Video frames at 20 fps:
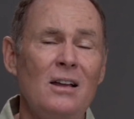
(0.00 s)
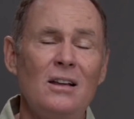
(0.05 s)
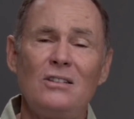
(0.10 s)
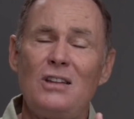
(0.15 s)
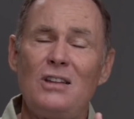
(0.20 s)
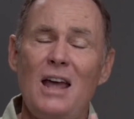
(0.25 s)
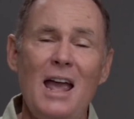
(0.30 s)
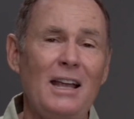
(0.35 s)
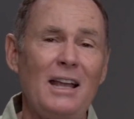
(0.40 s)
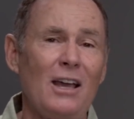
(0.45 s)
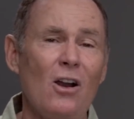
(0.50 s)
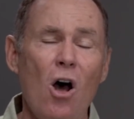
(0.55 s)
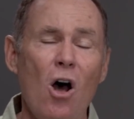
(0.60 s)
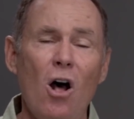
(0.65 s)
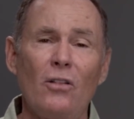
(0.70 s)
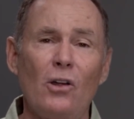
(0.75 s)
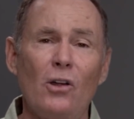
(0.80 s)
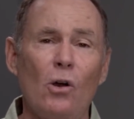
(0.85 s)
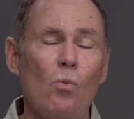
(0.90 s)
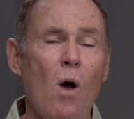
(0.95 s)
Frauen und
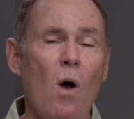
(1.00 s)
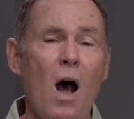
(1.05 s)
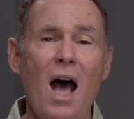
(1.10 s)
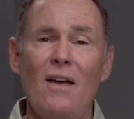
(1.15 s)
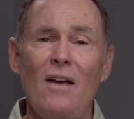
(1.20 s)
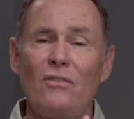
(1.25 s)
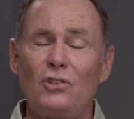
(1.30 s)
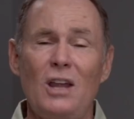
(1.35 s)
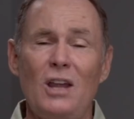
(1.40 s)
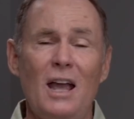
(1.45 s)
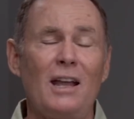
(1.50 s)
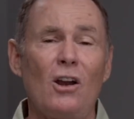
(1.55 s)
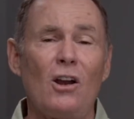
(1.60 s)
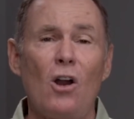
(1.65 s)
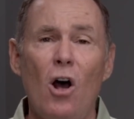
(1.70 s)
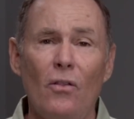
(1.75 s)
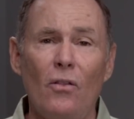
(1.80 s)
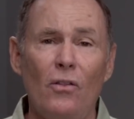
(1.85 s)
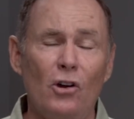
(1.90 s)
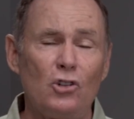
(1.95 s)
Kinder sowie ihren
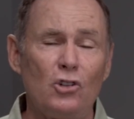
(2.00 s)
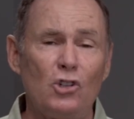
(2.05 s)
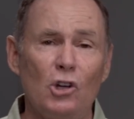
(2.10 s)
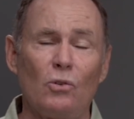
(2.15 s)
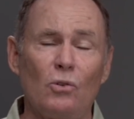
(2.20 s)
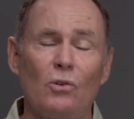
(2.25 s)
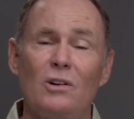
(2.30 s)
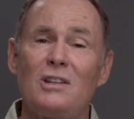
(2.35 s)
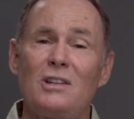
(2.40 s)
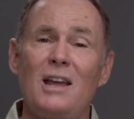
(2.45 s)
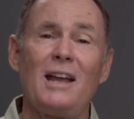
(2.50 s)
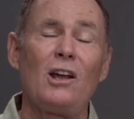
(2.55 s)
ganzen Besitz.